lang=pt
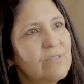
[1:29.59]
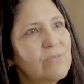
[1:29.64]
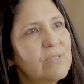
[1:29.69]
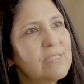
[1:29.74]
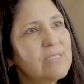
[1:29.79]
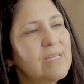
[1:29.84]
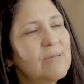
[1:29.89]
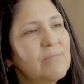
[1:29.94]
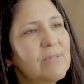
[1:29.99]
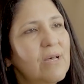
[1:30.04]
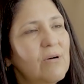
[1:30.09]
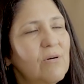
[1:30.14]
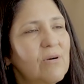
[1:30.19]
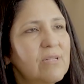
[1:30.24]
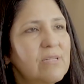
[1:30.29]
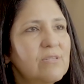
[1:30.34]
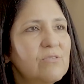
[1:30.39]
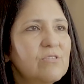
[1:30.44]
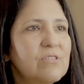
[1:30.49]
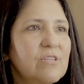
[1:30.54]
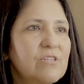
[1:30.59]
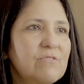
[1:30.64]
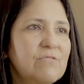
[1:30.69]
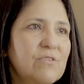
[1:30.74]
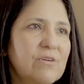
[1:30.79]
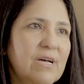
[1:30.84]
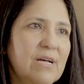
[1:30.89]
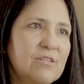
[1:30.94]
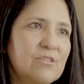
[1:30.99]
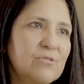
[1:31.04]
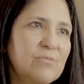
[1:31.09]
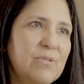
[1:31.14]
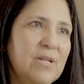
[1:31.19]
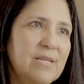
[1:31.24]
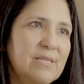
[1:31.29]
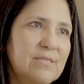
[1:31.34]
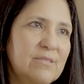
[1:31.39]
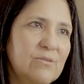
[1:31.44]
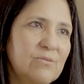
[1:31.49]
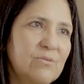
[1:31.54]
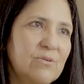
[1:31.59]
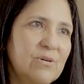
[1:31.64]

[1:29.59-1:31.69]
no exame da Ordem dos Advogados do Brasil,